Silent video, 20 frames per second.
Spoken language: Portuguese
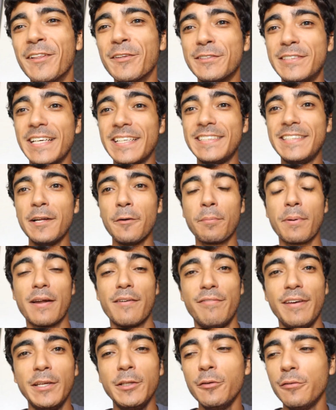Não sei se deu
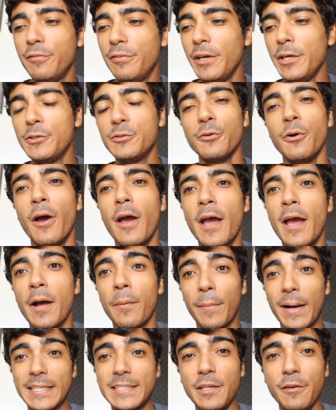pra ver no vídeo.
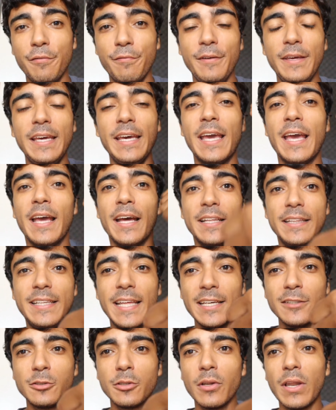Mas enfim,
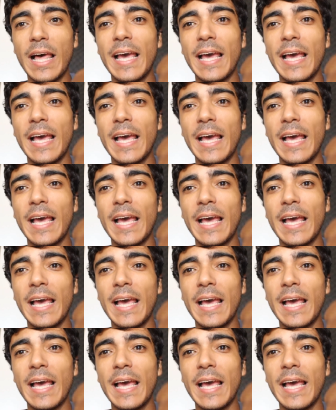deixa